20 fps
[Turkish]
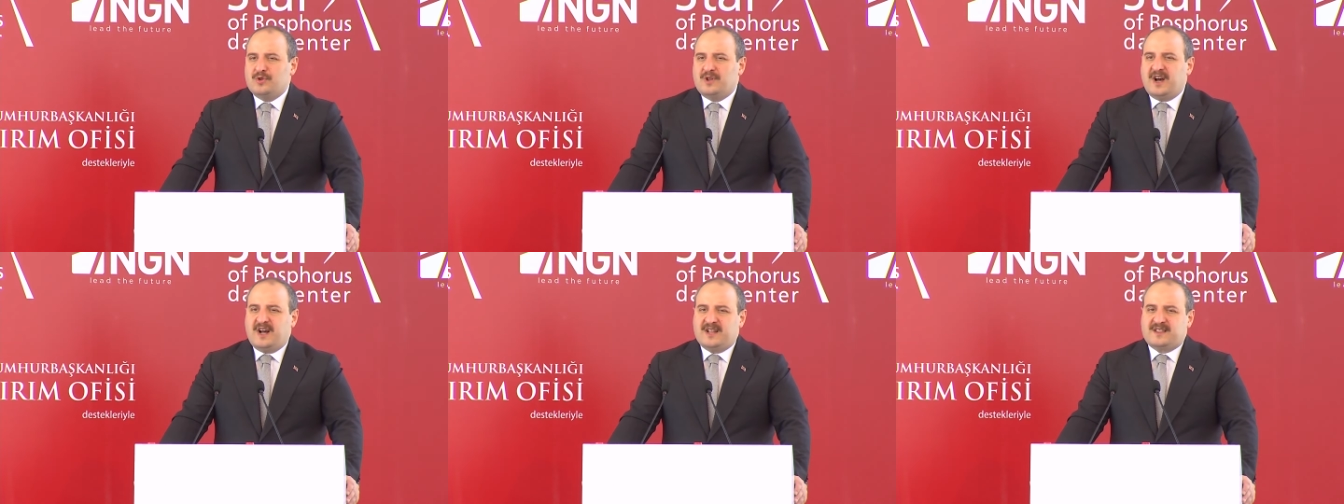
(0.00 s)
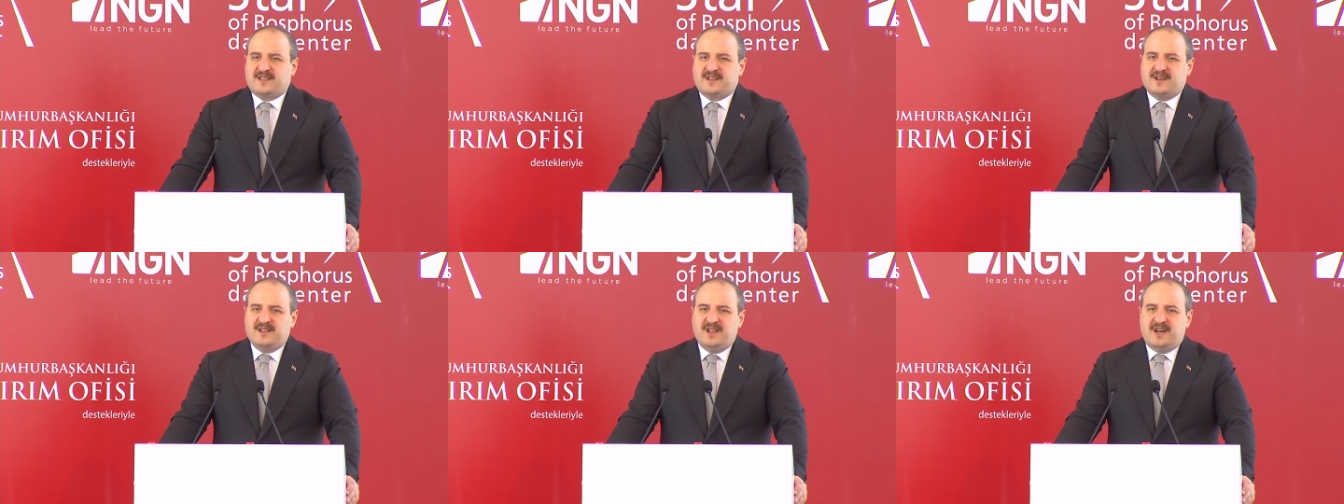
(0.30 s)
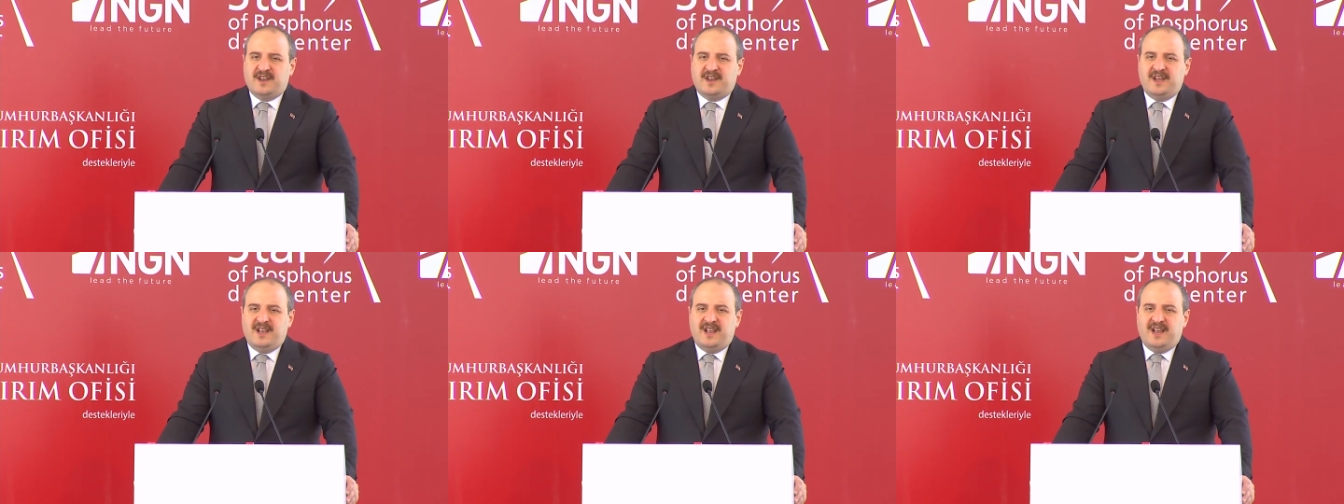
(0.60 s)

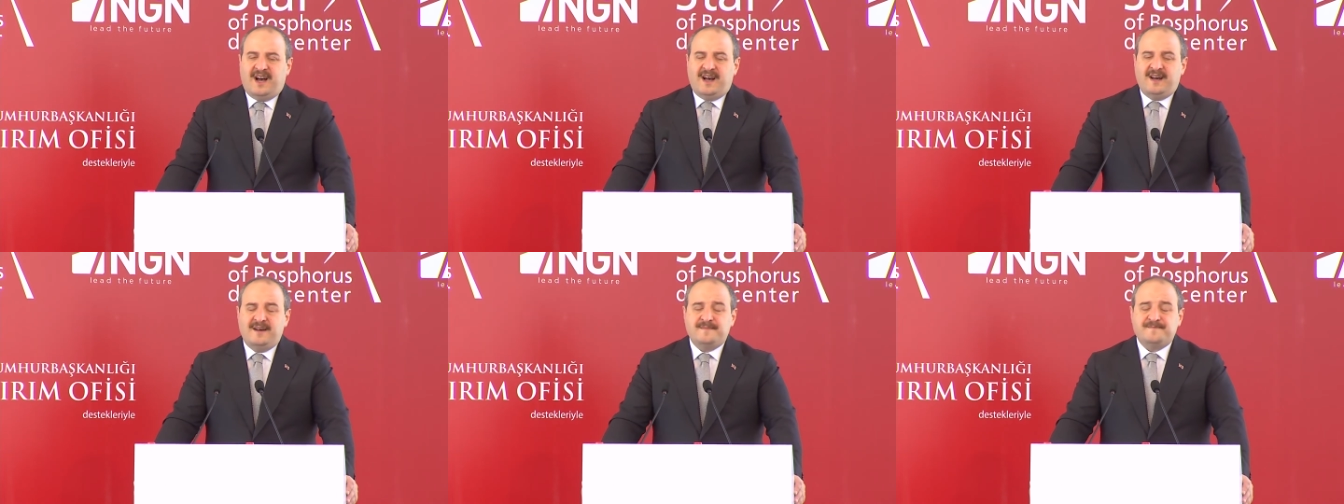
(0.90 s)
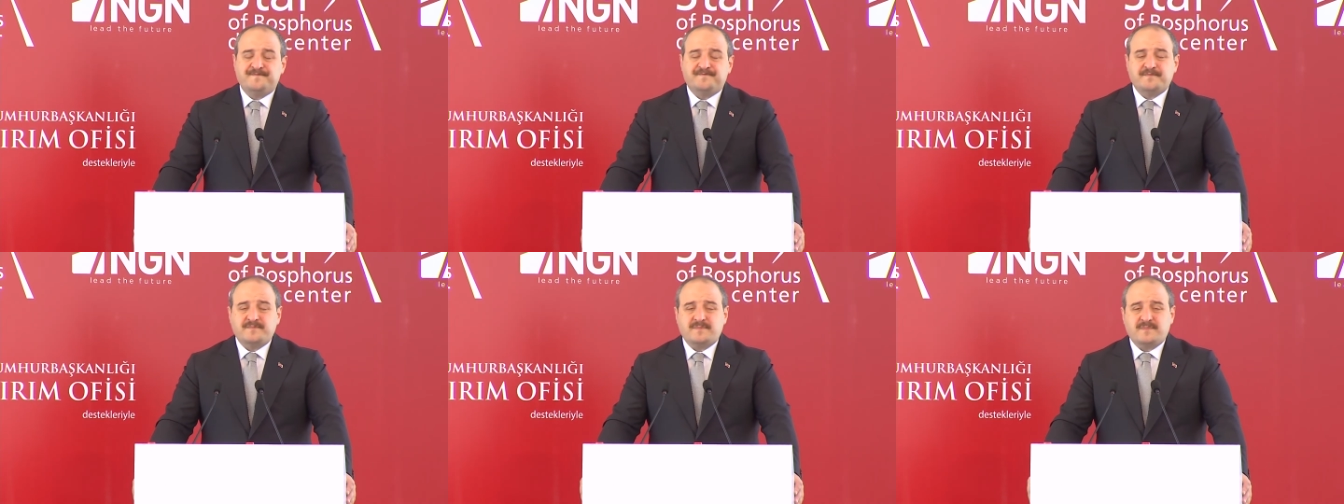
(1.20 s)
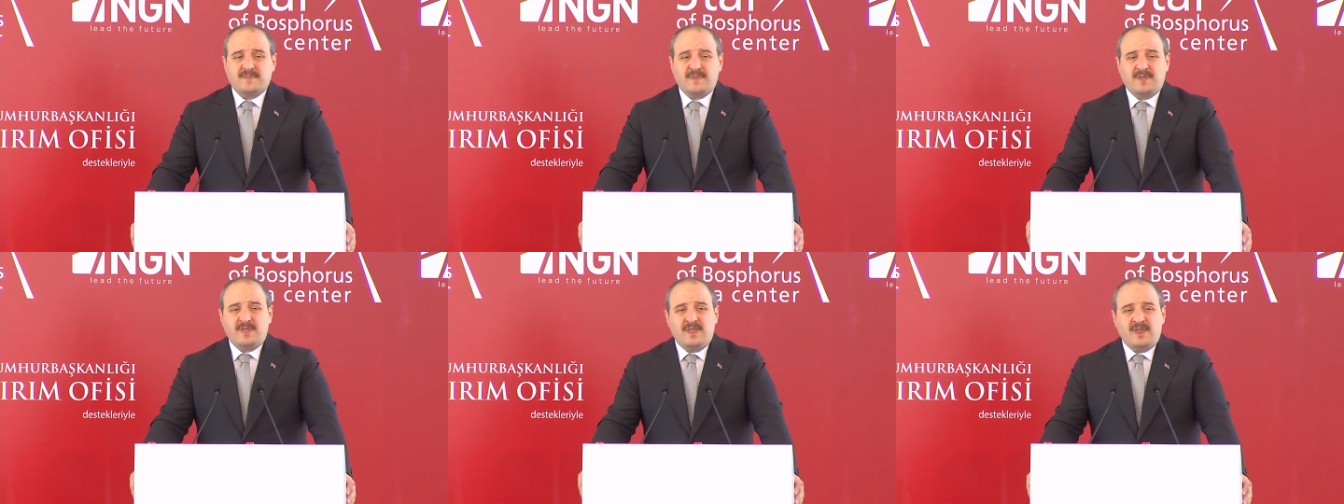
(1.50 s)
katkılarıyla
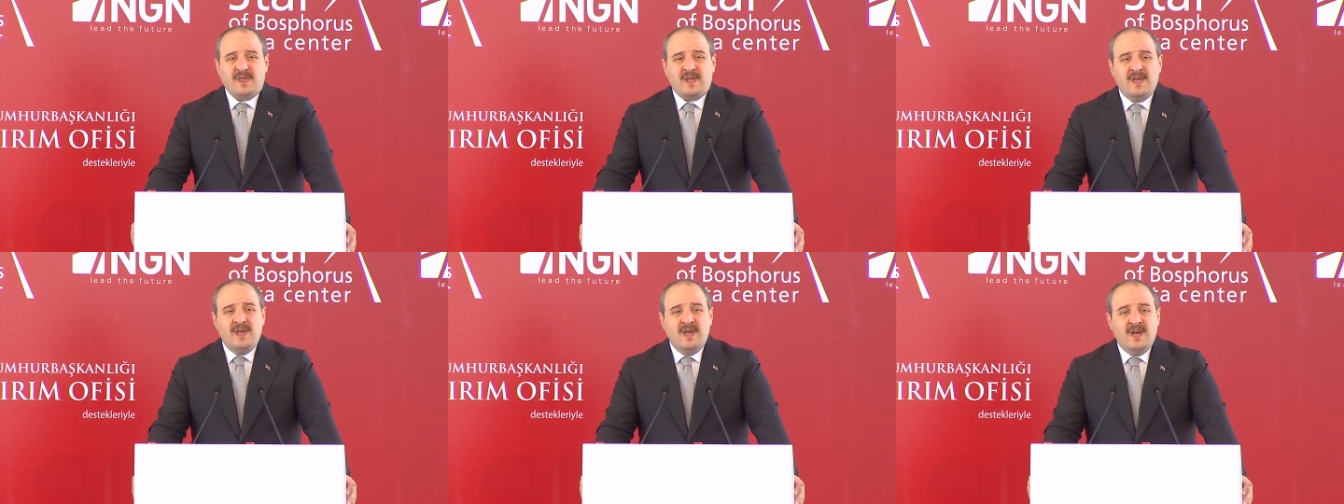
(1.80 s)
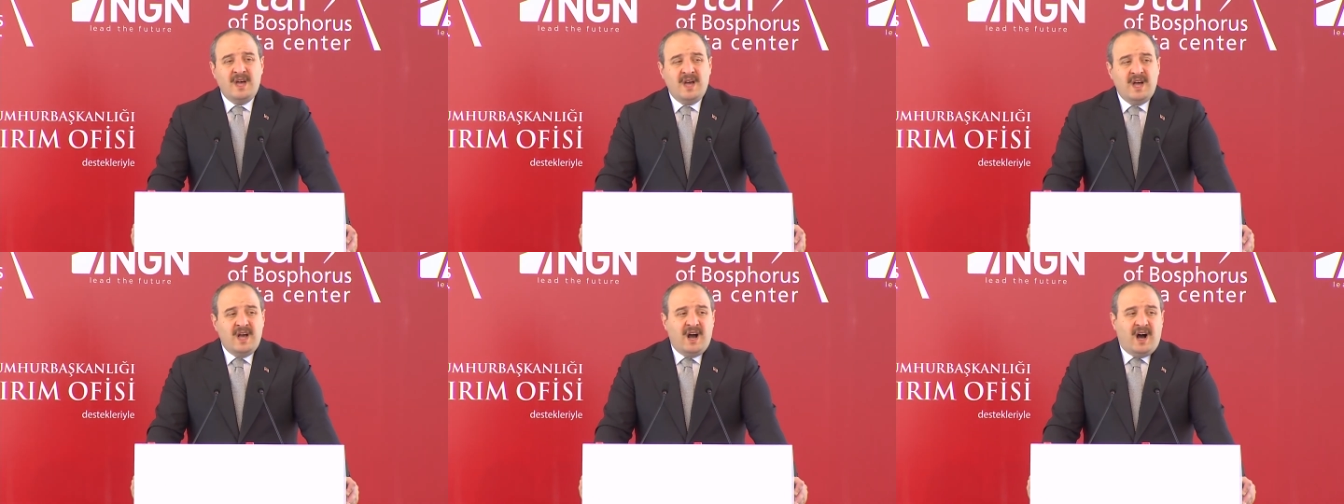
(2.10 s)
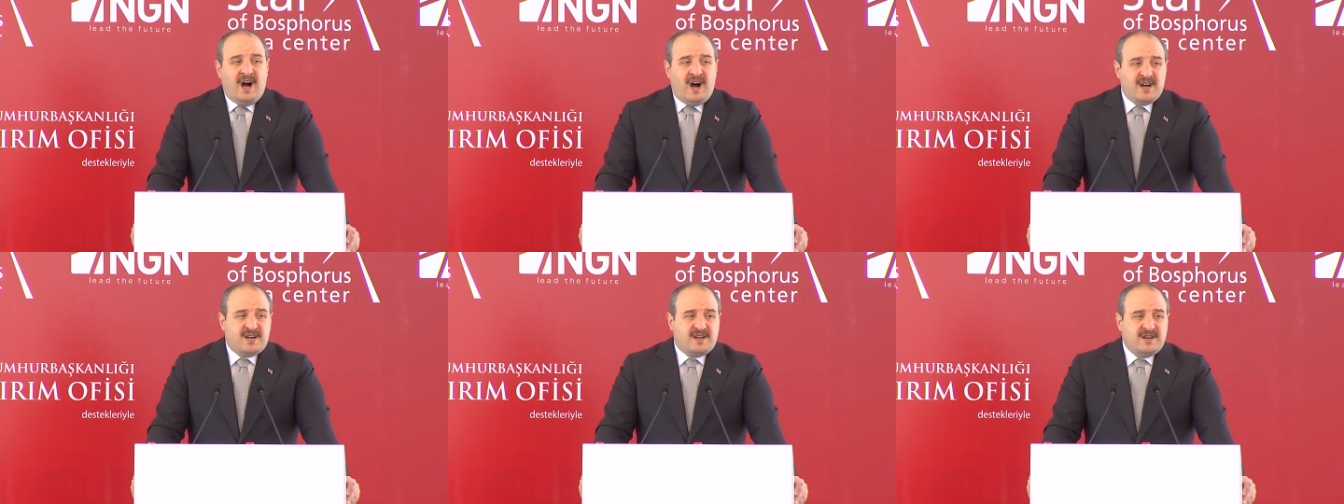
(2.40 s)

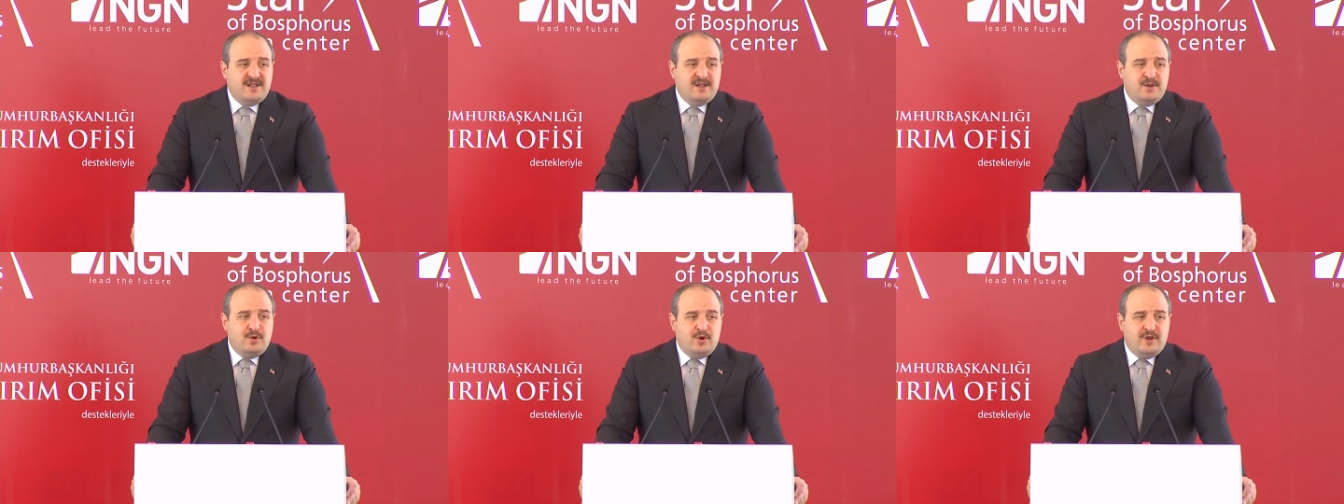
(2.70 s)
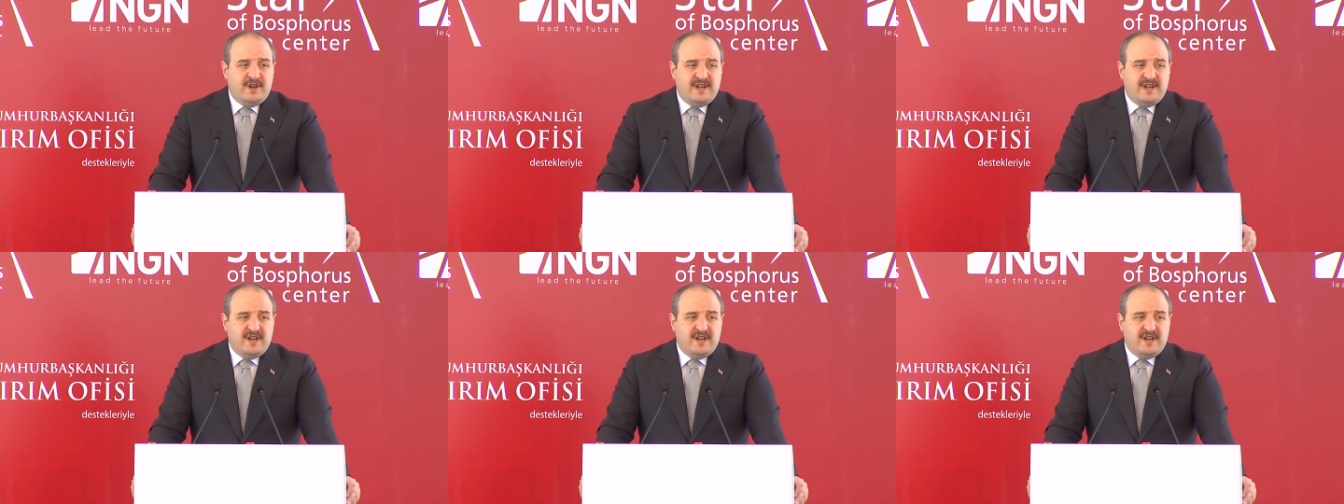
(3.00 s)
akıllı